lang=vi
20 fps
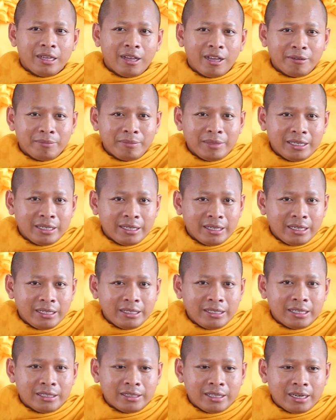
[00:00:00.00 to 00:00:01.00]
admin
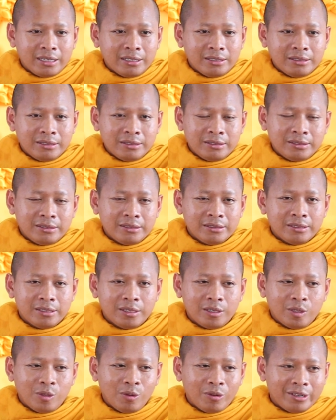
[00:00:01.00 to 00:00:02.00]
ấy để tới
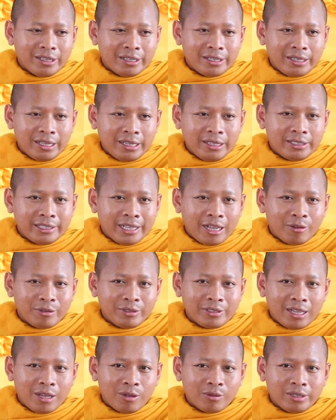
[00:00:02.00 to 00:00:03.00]
cần tụ cần tên sao
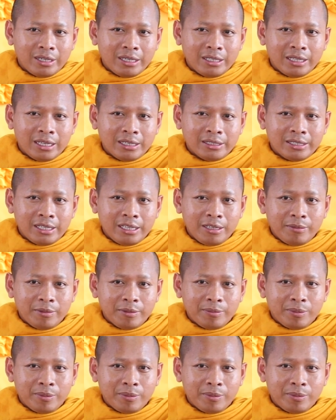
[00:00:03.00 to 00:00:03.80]
sao ấy tới tới vì